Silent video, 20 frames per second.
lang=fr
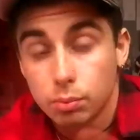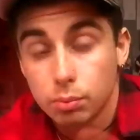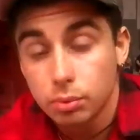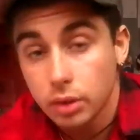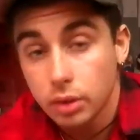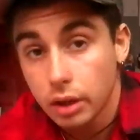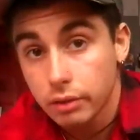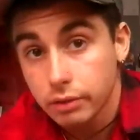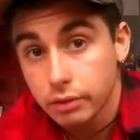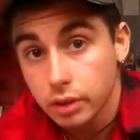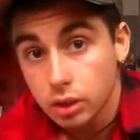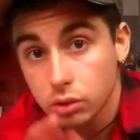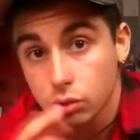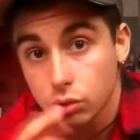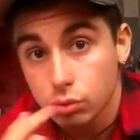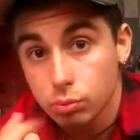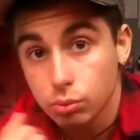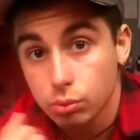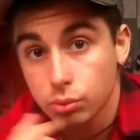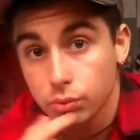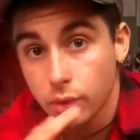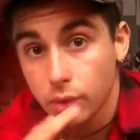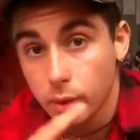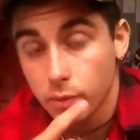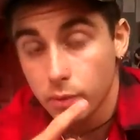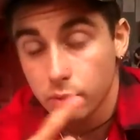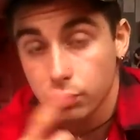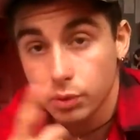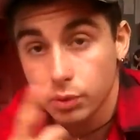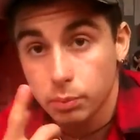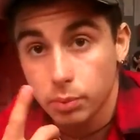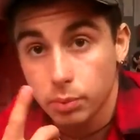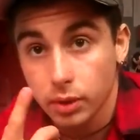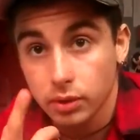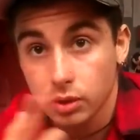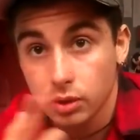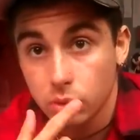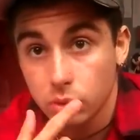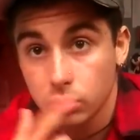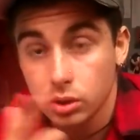depuis la veille que je me suis fait,
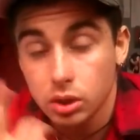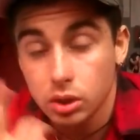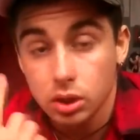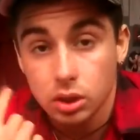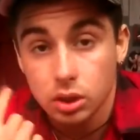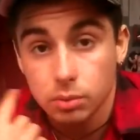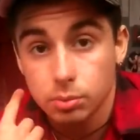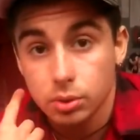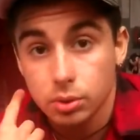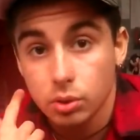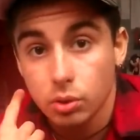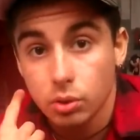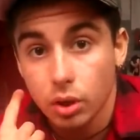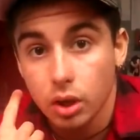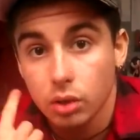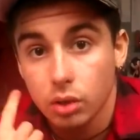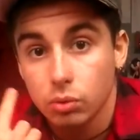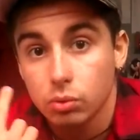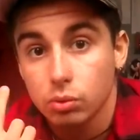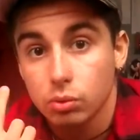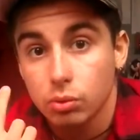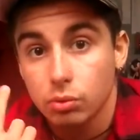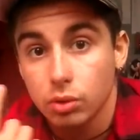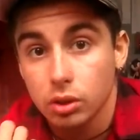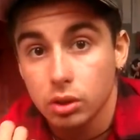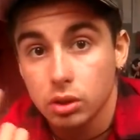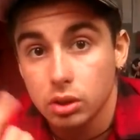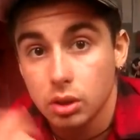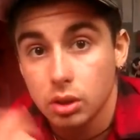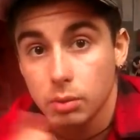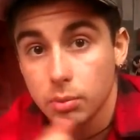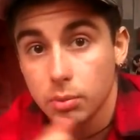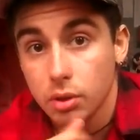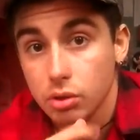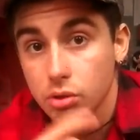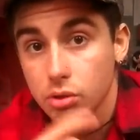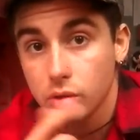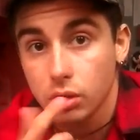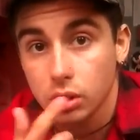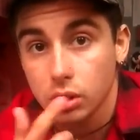percer le nez et puis l'oreille. Donc vous inquiétez
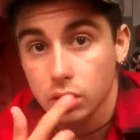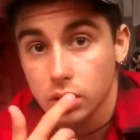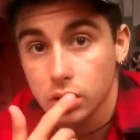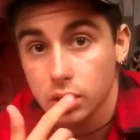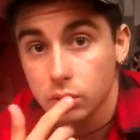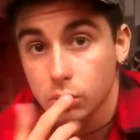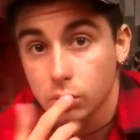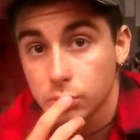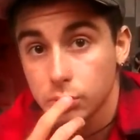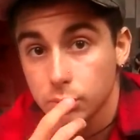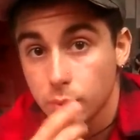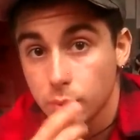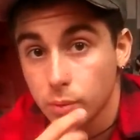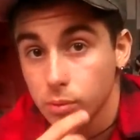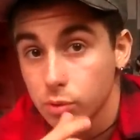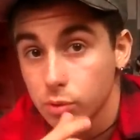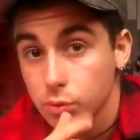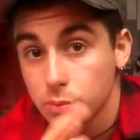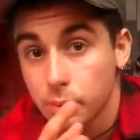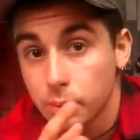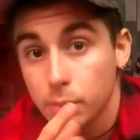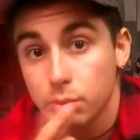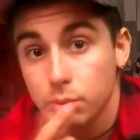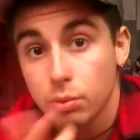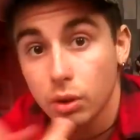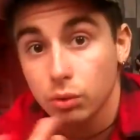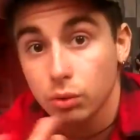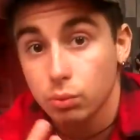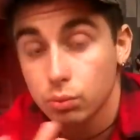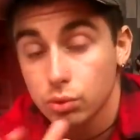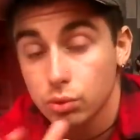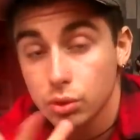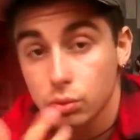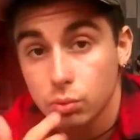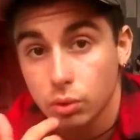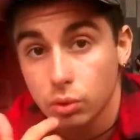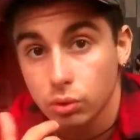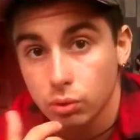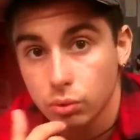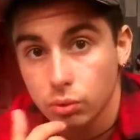pas, je vais avoir quelques petits problèmes, je ne vais pas pouvoir toucher
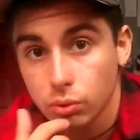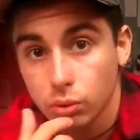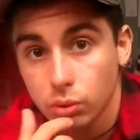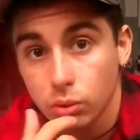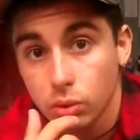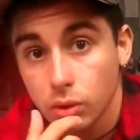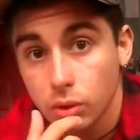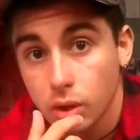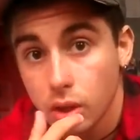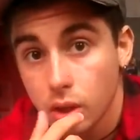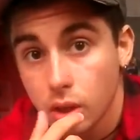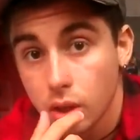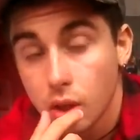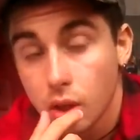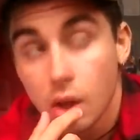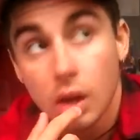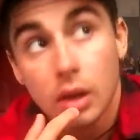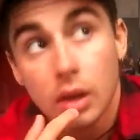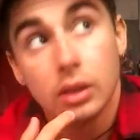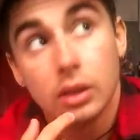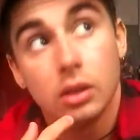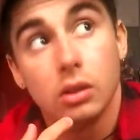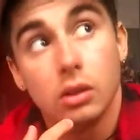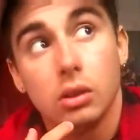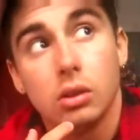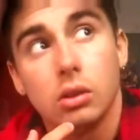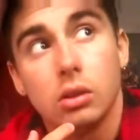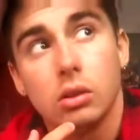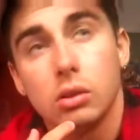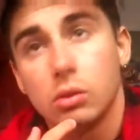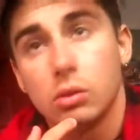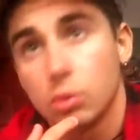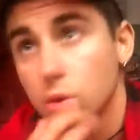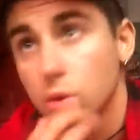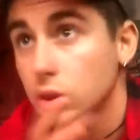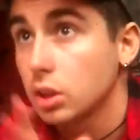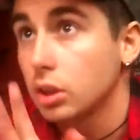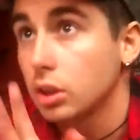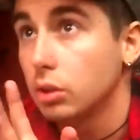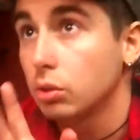ou quoi que ce soit d'autre. Euh,
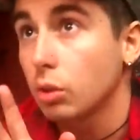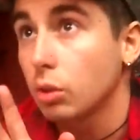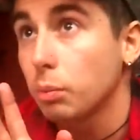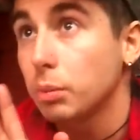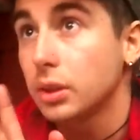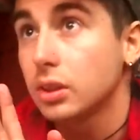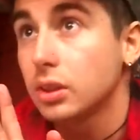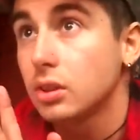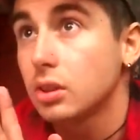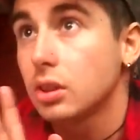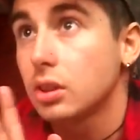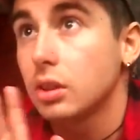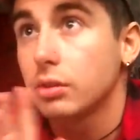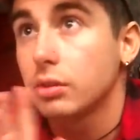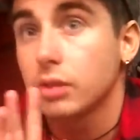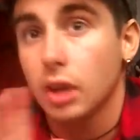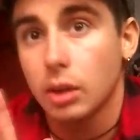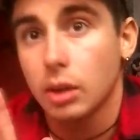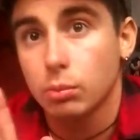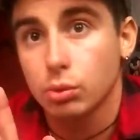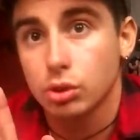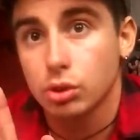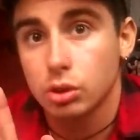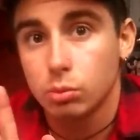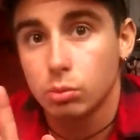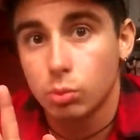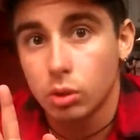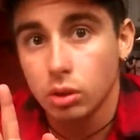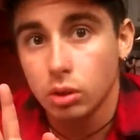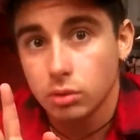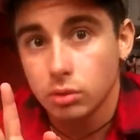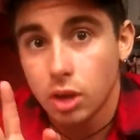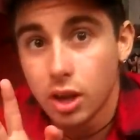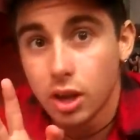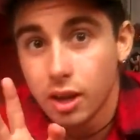ok, il y a une tempête qui se lève carrément chez moi.